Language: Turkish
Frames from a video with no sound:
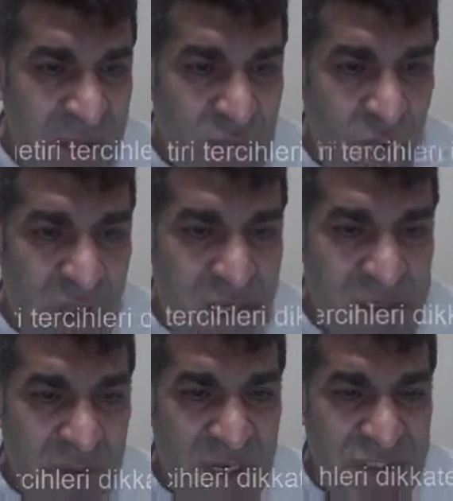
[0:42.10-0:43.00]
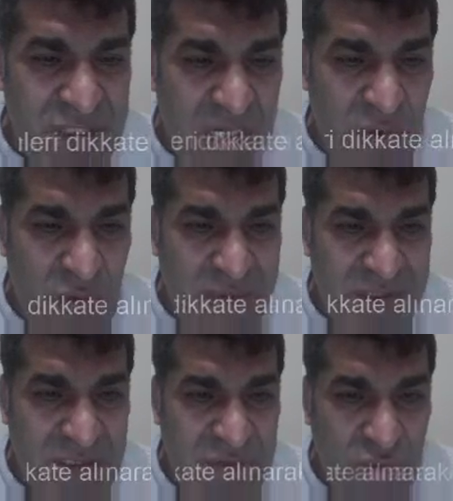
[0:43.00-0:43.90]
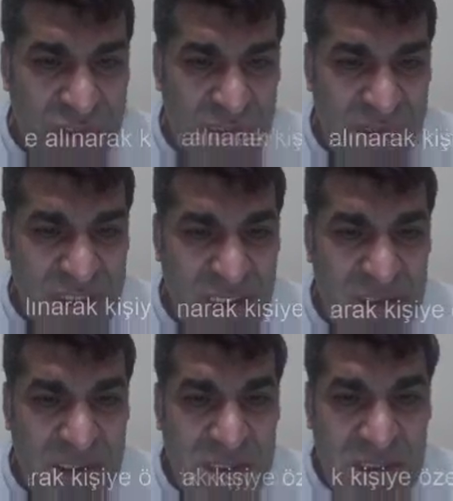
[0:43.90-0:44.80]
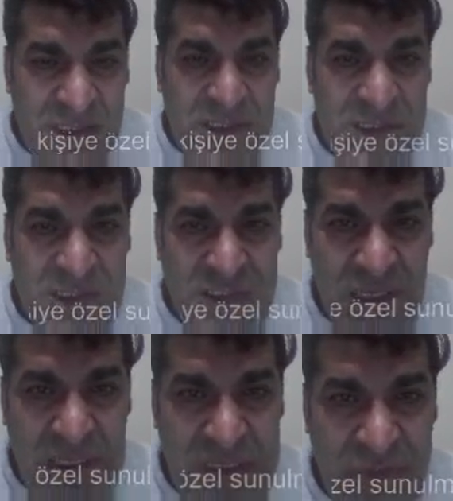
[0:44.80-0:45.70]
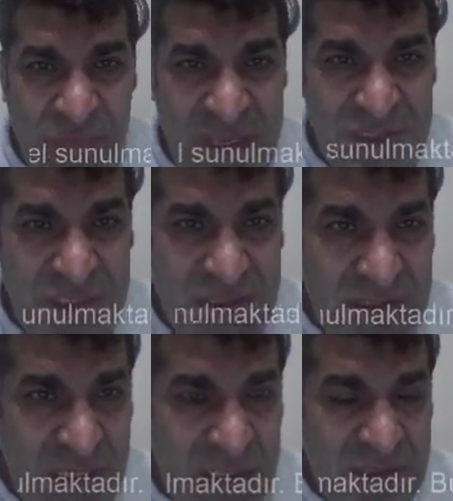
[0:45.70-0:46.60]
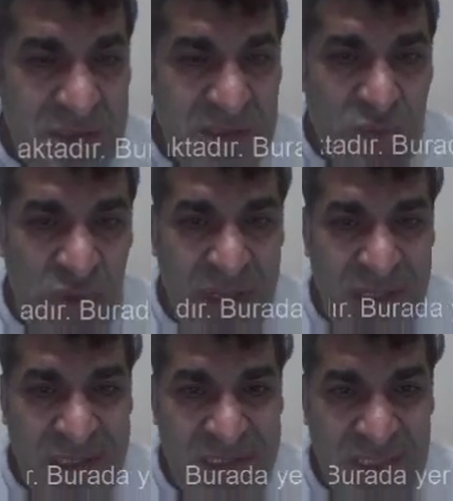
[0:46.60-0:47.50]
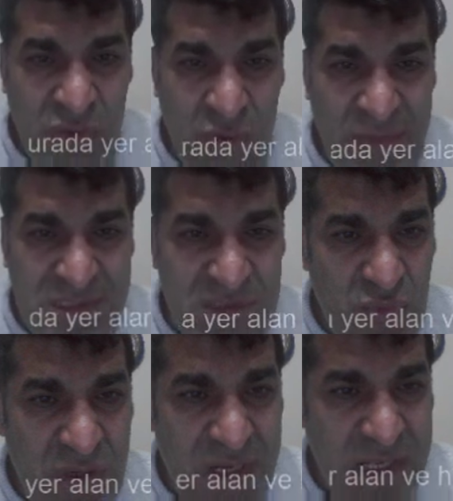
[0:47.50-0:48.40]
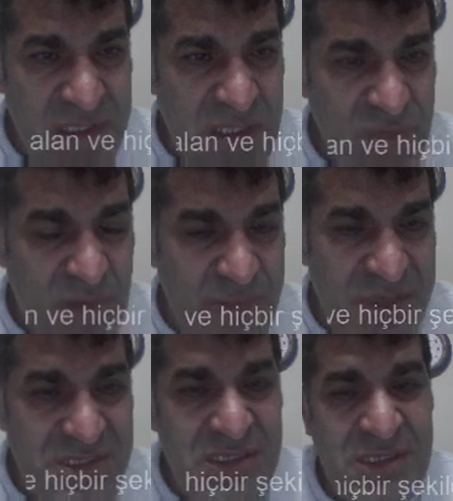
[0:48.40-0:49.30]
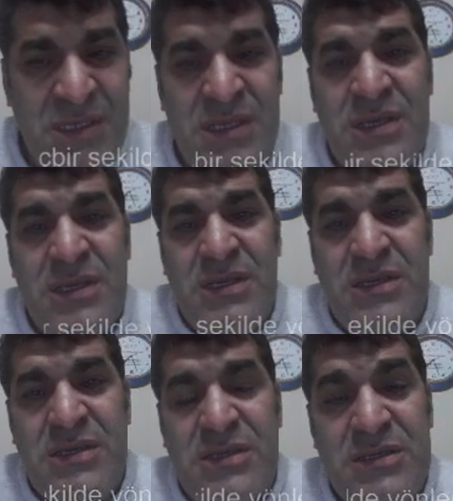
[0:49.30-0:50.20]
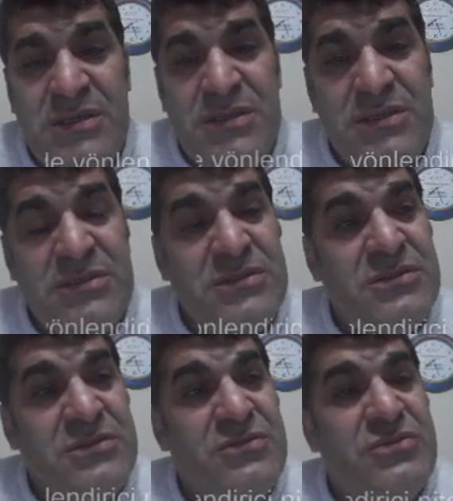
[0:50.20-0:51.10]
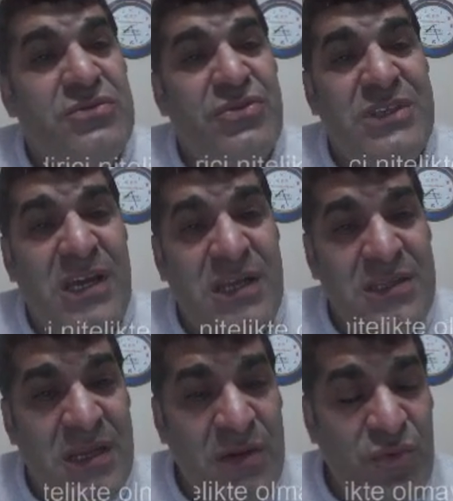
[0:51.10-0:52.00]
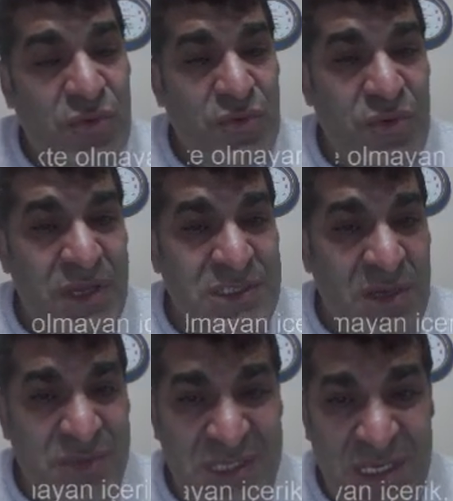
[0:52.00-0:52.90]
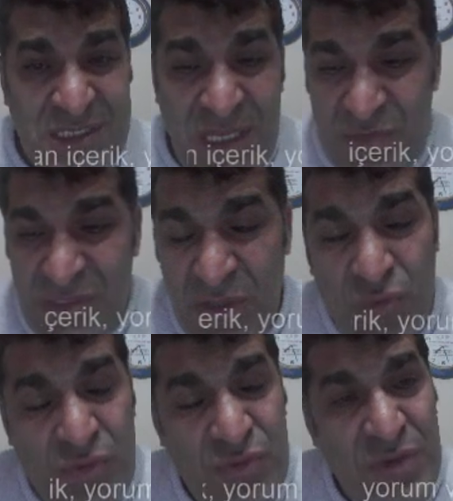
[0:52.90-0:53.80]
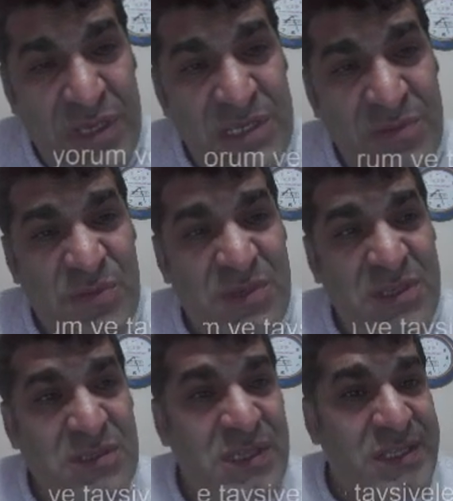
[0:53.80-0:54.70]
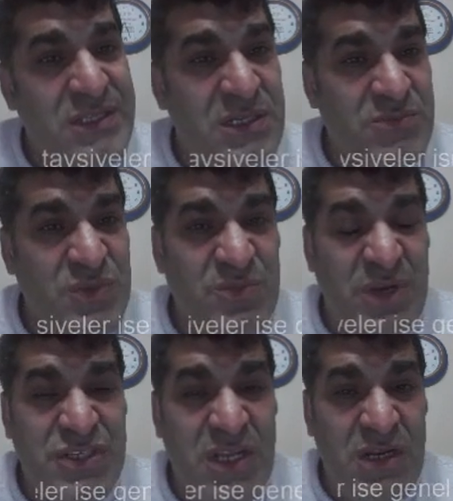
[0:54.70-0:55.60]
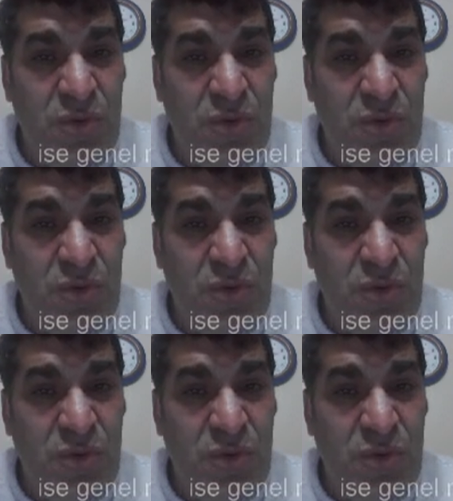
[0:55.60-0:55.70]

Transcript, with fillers: bu alanda başarılı olması çok iyi bir şey. E, işte e, Venture'ın da bunlara destek olması, bunlara yatırım yapması e, Türkiye adına gurur duyacağımız, gençlerimizle gurur duyacağımız bir yatırım, bir başarı